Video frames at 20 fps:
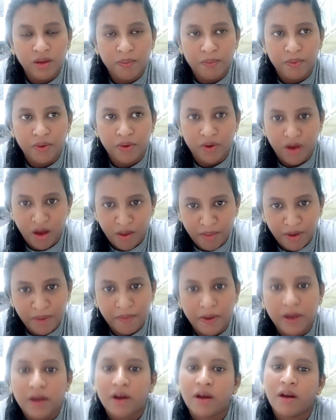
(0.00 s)
ఇప్పుడు
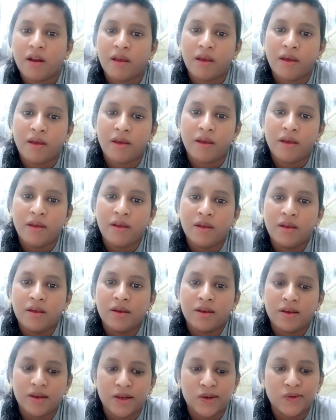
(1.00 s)
కామెంట్ పెట్టండి
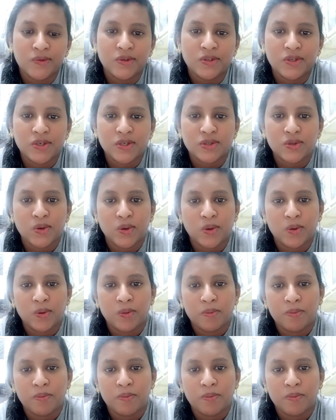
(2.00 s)
నువ్వు విజయసో